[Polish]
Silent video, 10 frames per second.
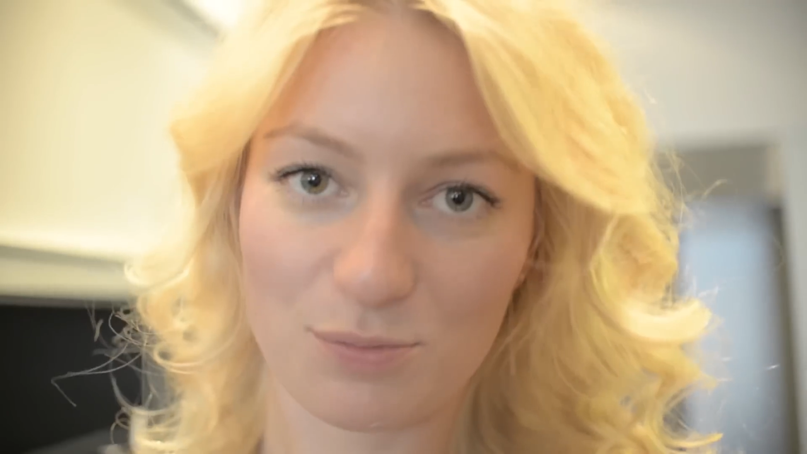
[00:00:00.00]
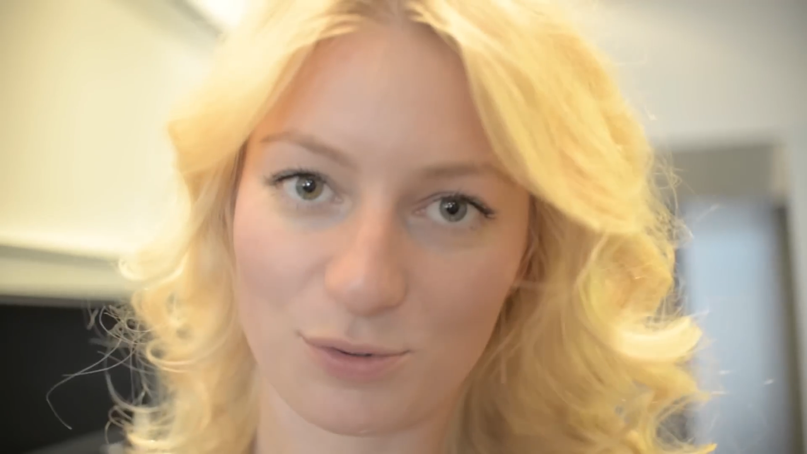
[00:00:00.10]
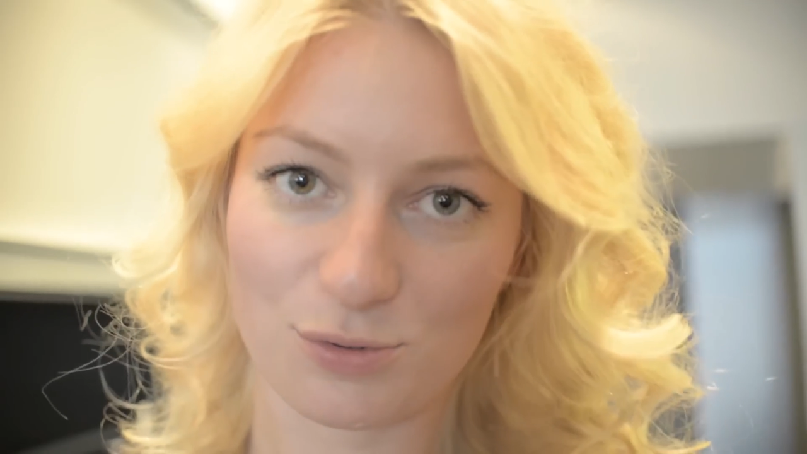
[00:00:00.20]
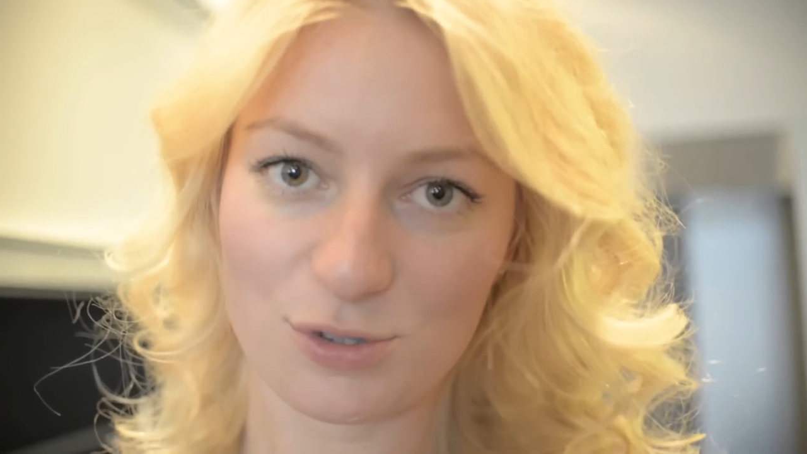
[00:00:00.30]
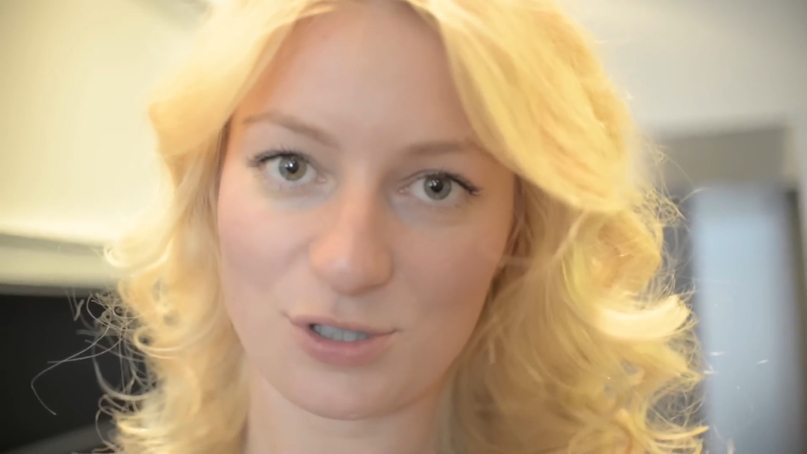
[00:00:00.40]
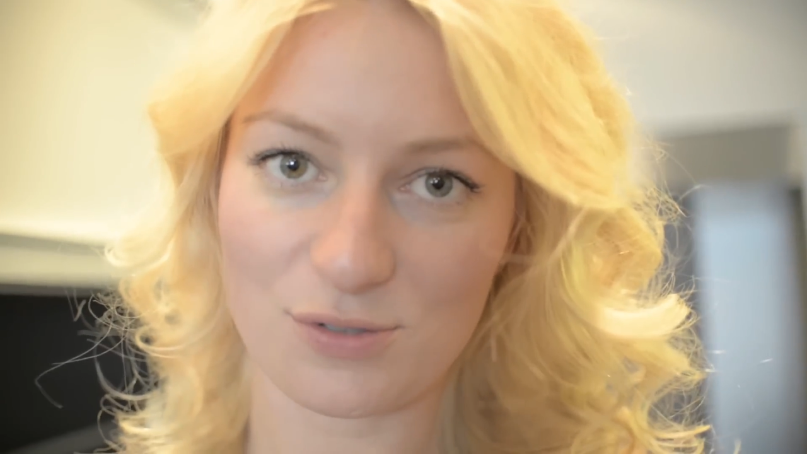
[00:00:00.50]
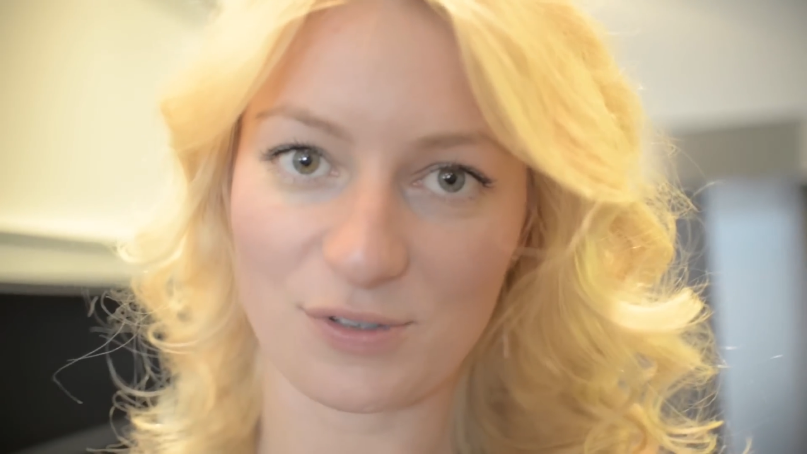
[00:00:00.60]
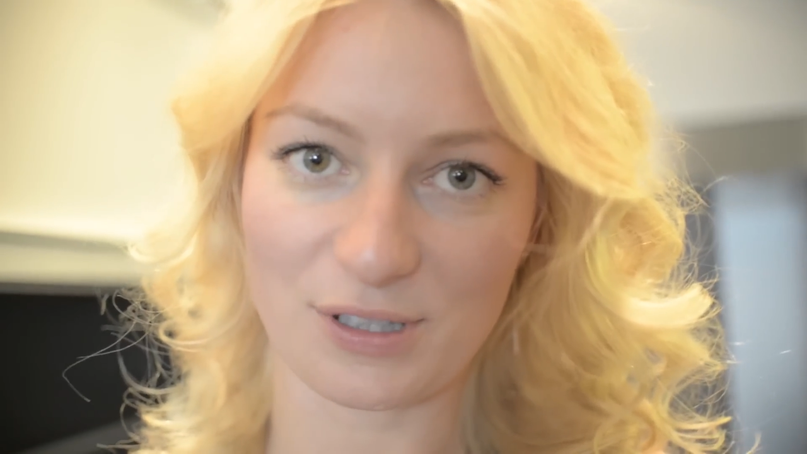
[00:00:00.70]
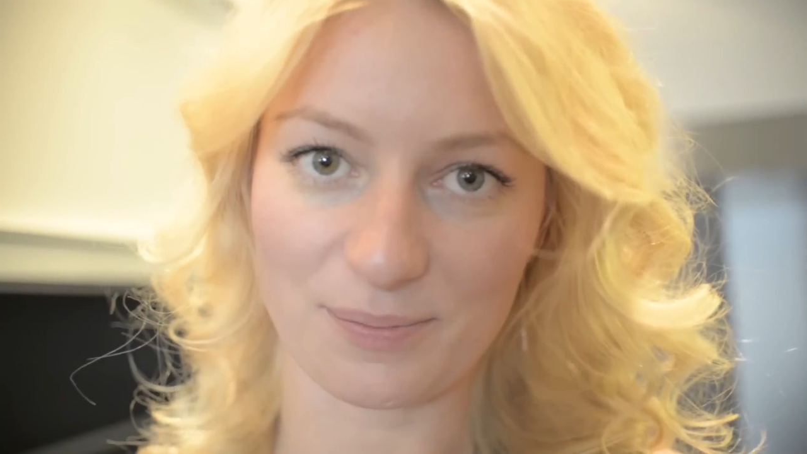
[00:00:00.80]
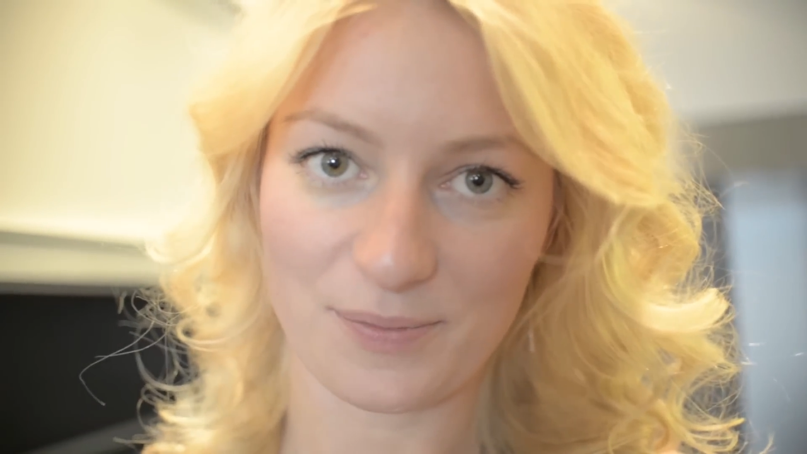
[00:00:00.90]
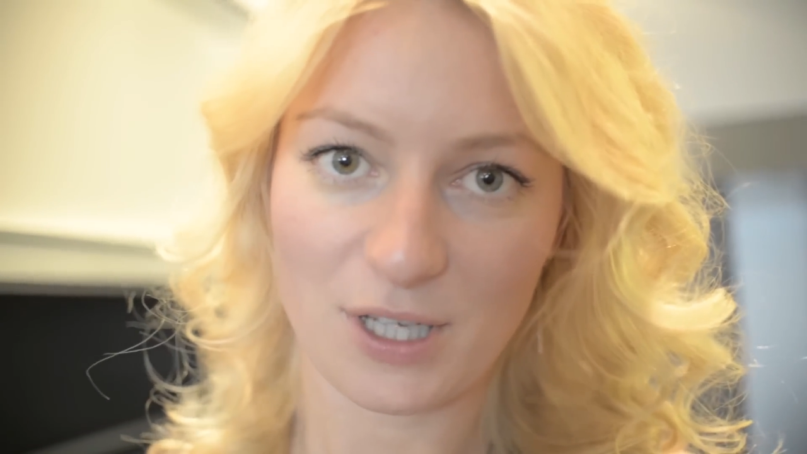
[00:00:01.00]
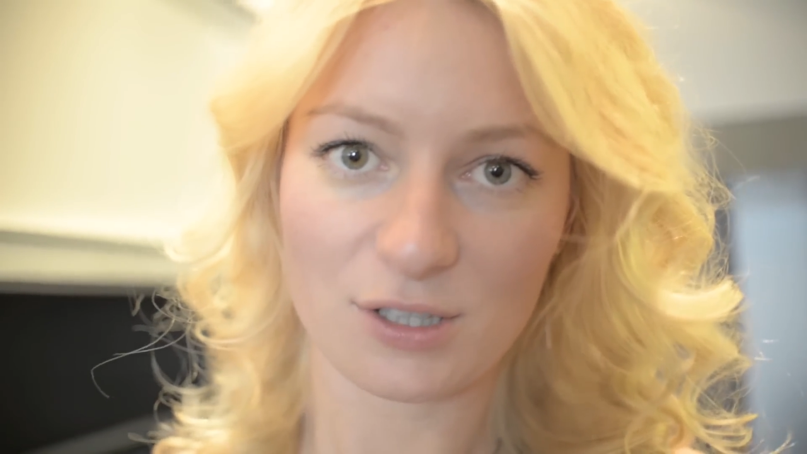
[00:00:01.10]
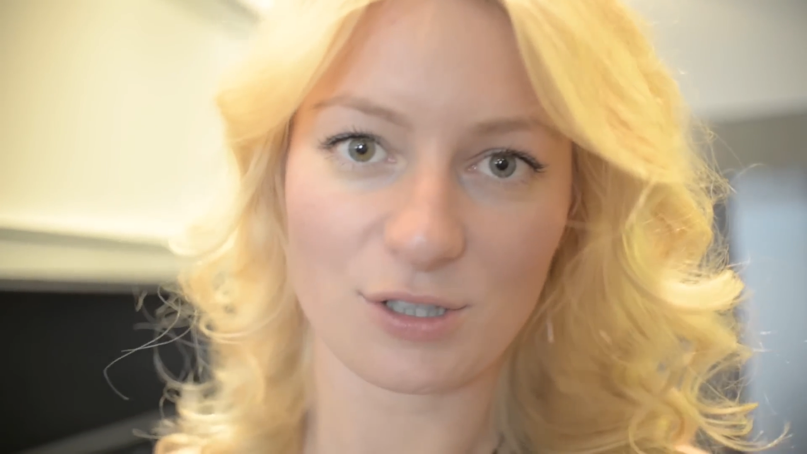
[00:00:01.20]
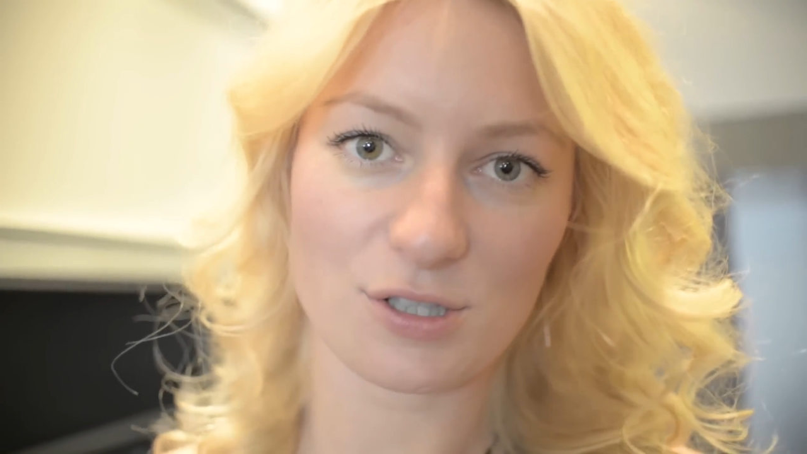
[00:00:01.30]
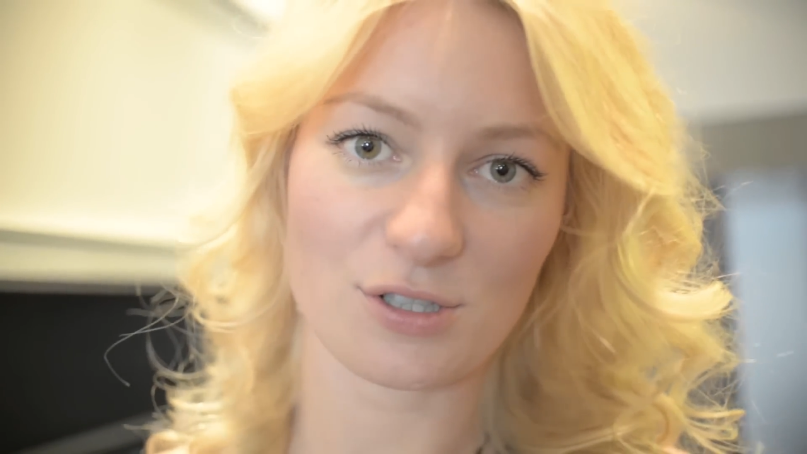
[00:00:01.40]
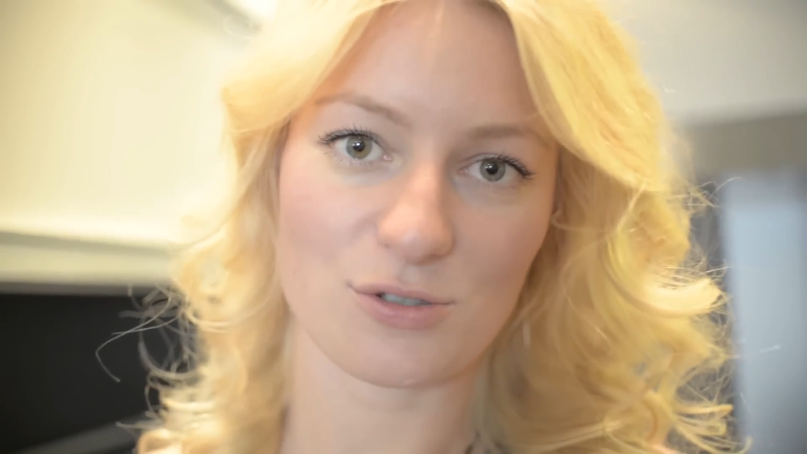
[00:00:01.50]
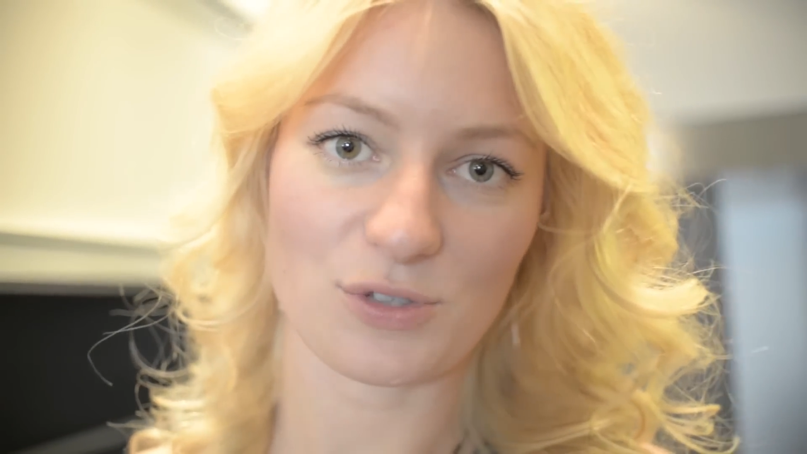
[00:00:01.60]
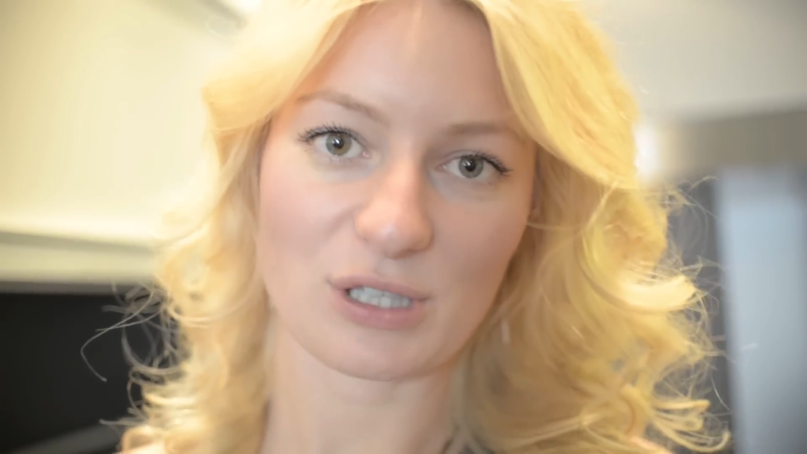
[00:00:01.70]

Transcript: się poddusić z winem. Koniec końców